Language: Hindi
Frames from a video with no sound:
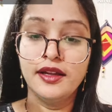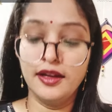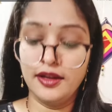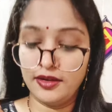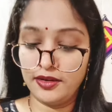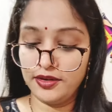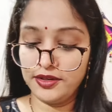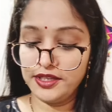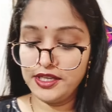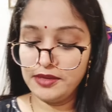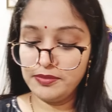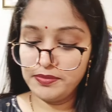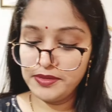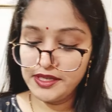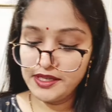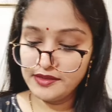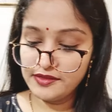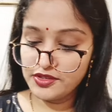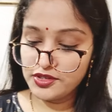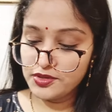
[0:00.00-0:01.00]
और ये
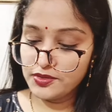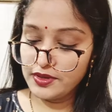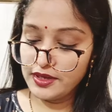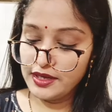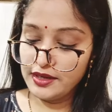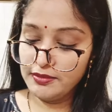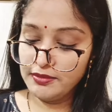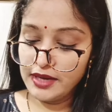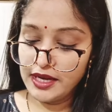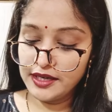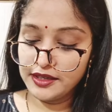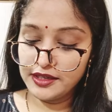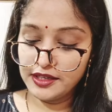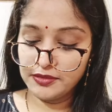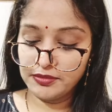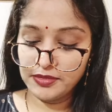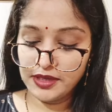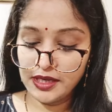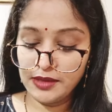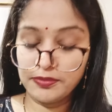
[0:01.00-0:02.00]
पीस जो है मार्केट
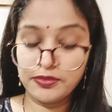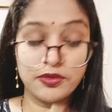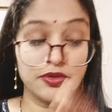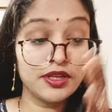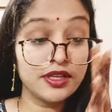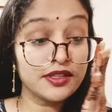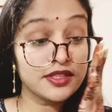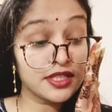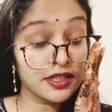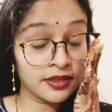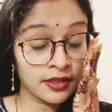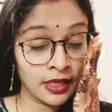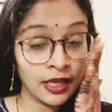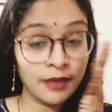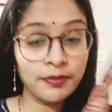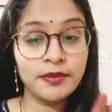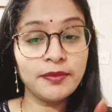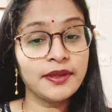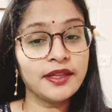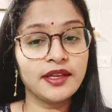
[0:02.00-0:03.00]
में आपको ये जितना भी
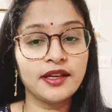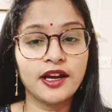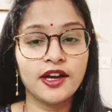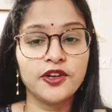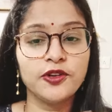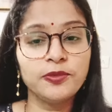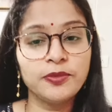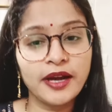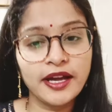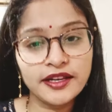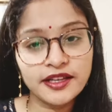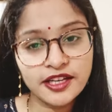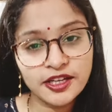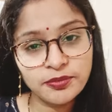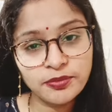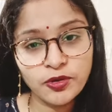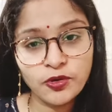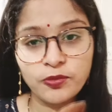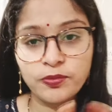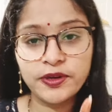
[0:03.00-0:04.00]
मैं दिखा रही हूँ मार्केट
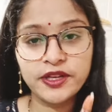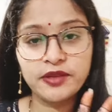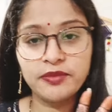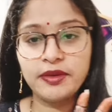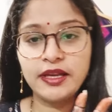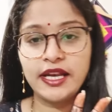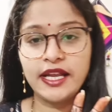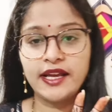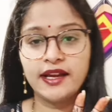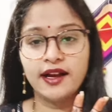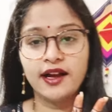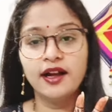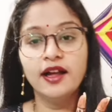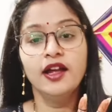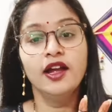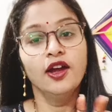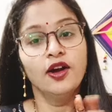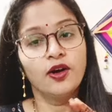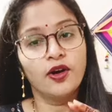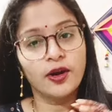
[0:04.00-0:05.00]
में ऊपर ही मिलेगा
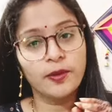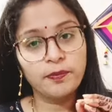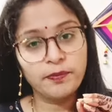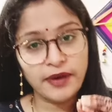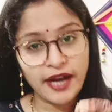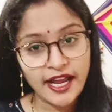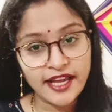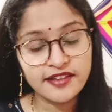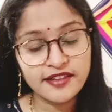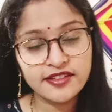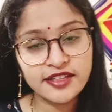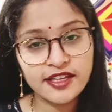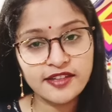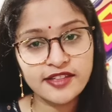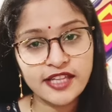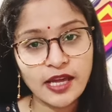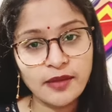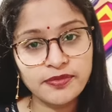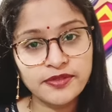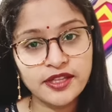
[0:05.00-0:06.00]
और प्राइस के
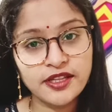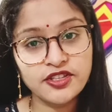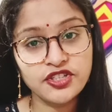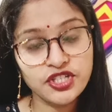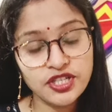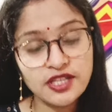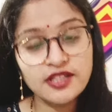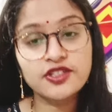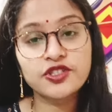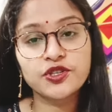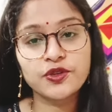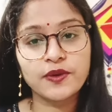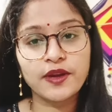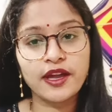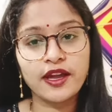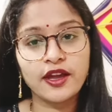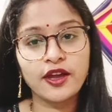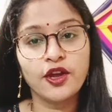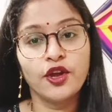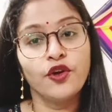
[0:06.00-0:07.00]
हिसाब से चीज जो है
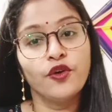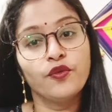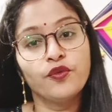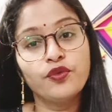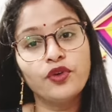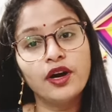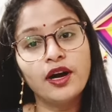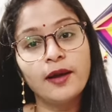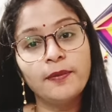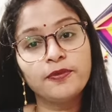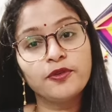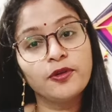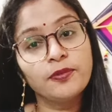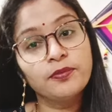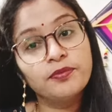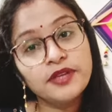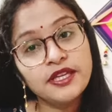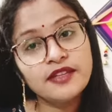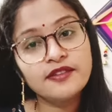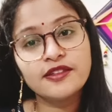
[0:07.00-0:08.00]
वो आपको
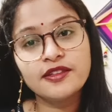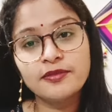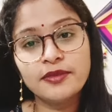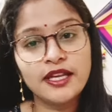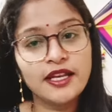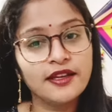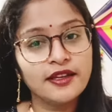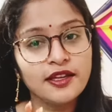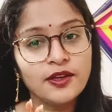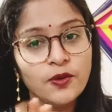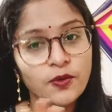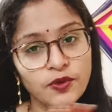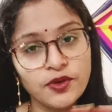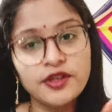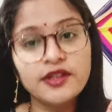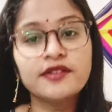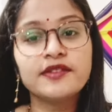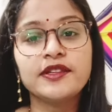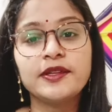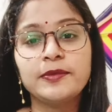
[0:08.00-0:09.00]
बीस ही मिलेगी
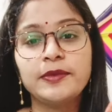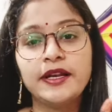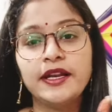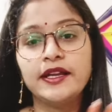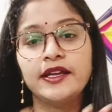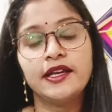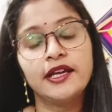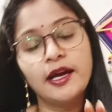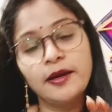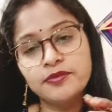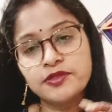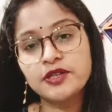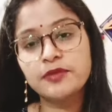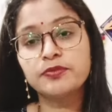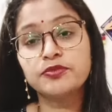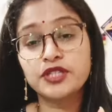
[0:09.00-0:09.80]
उन्नीस नहीं मिलेगी आप जब